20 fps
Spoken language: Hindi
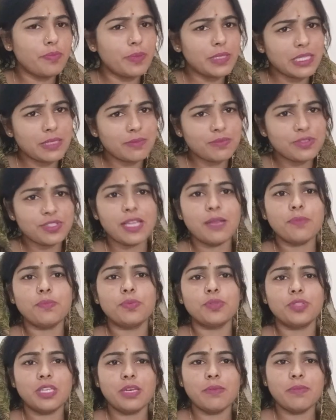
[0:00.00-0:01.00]
प्रथम शैल
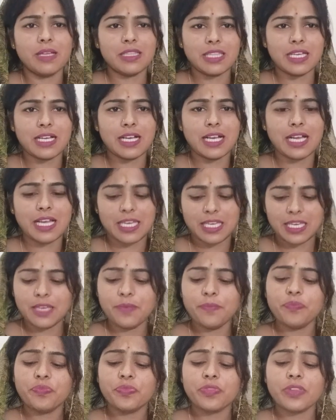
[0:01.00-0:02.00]
पुत्री माता का
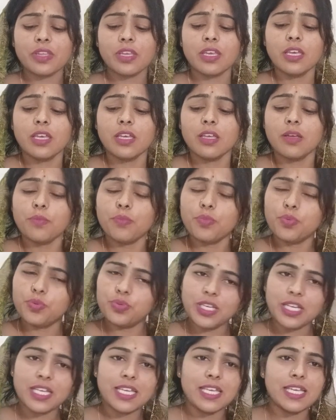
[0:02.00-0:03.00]
ही
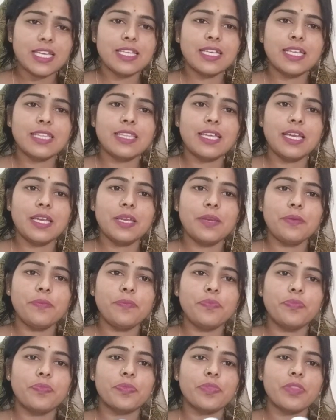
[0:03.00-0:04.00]
पूजा किया जाता है
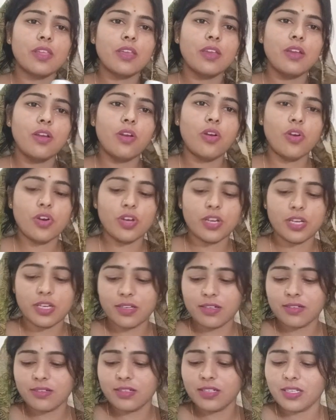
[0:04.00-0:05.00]

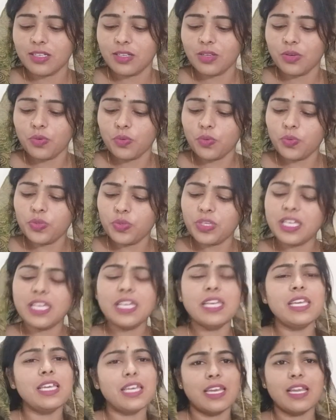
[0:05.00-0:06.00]
और
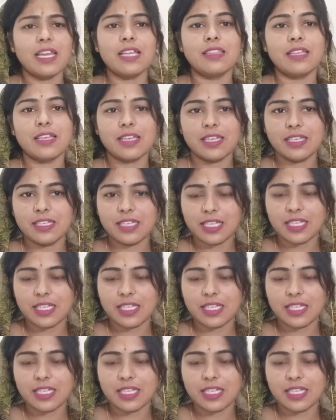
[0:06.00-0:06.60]
उनकी ही आराधना की